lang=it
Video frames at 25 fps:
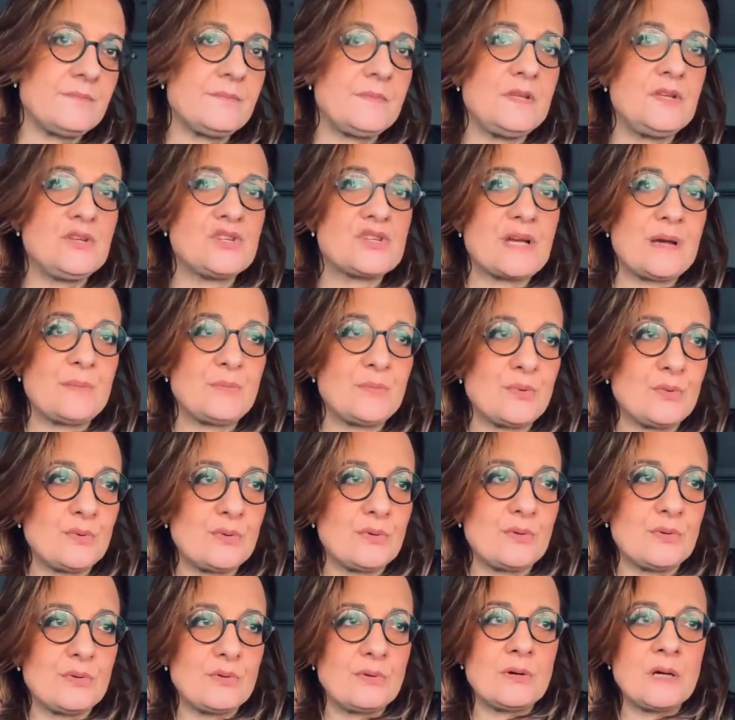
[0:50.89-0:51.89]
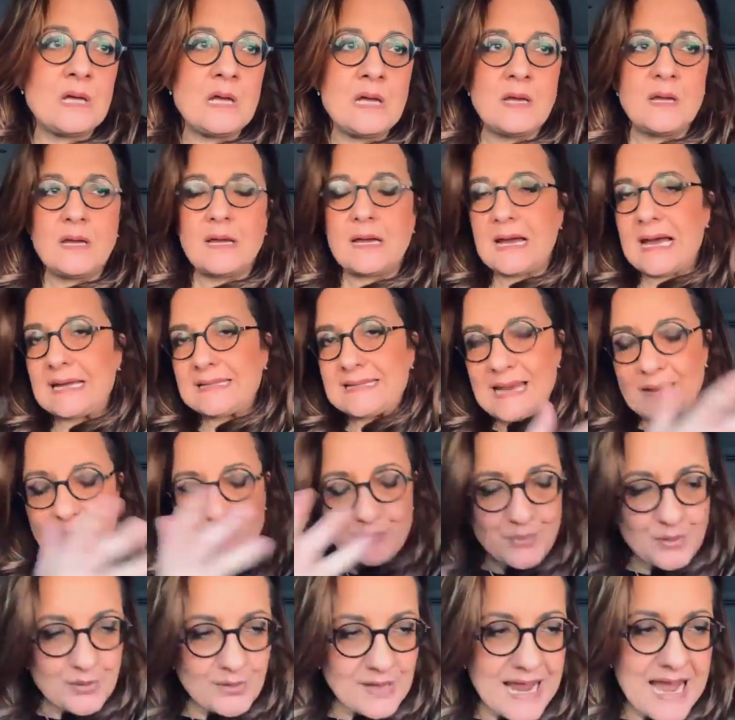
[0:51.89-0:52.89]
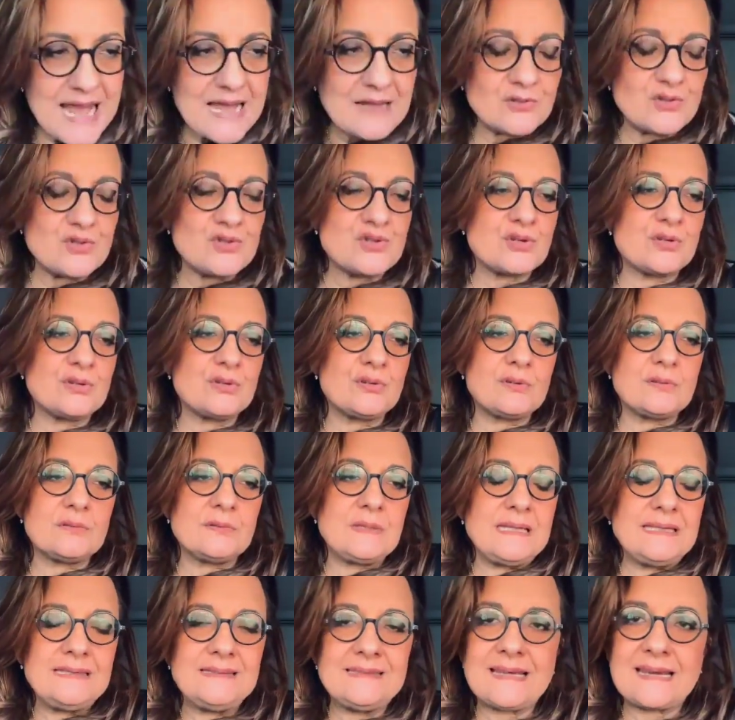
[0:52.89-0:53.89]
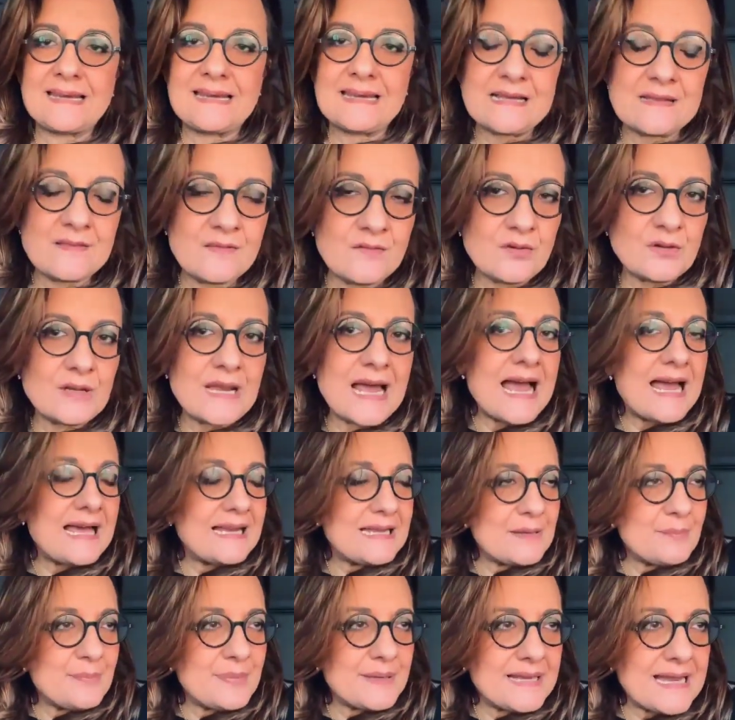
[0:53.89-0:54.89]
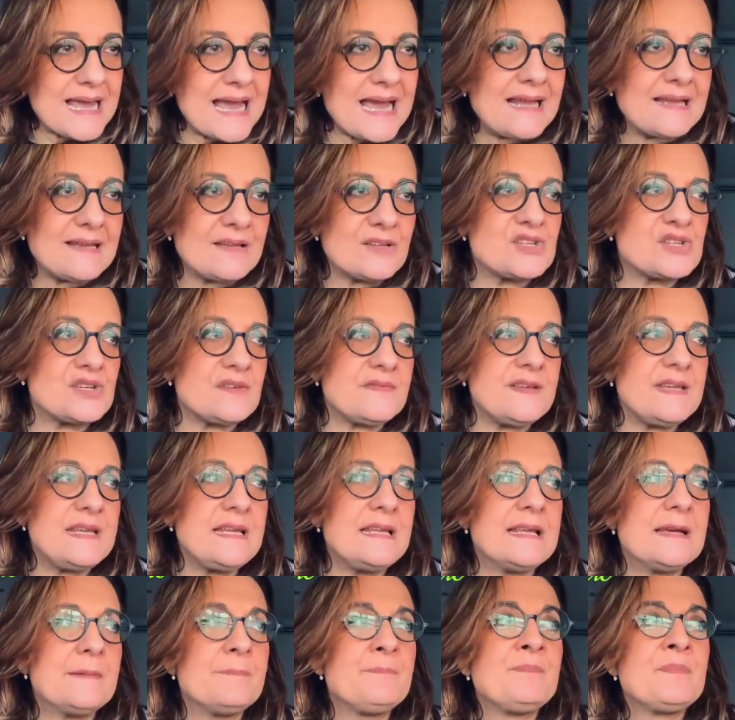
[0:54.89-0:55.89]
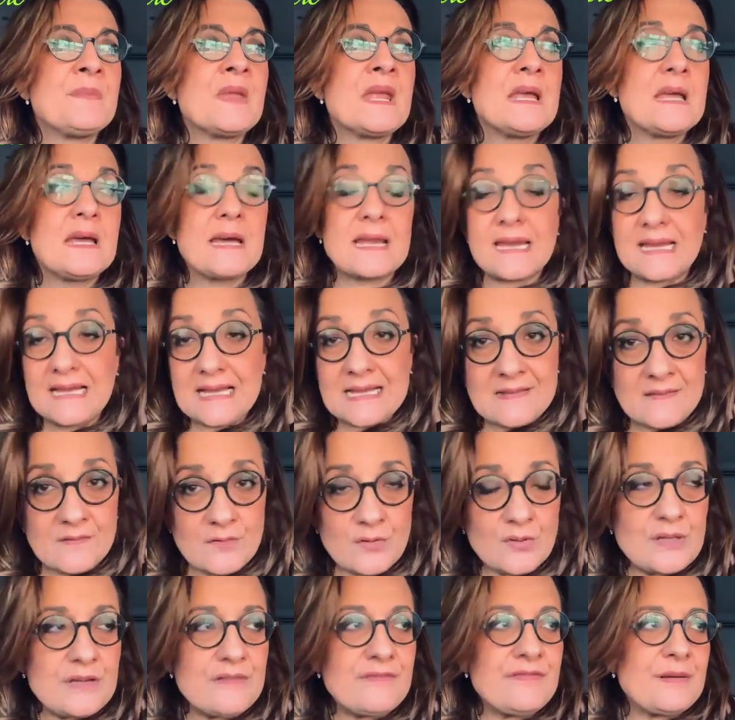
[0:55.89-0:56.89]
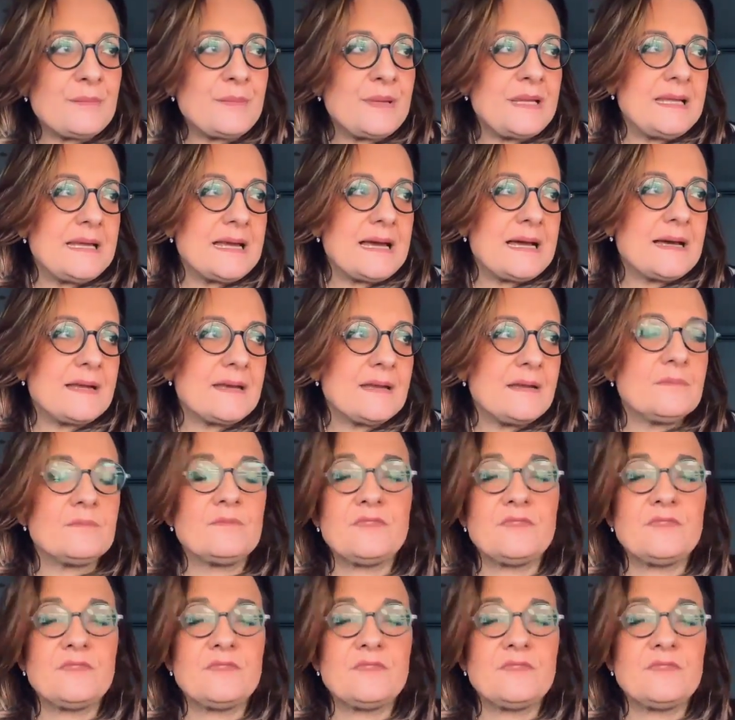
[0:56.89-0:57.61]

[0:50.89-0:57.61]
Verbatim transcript: diciamo ad ampio raggio internazionale, penale, civile, relazioni familiari.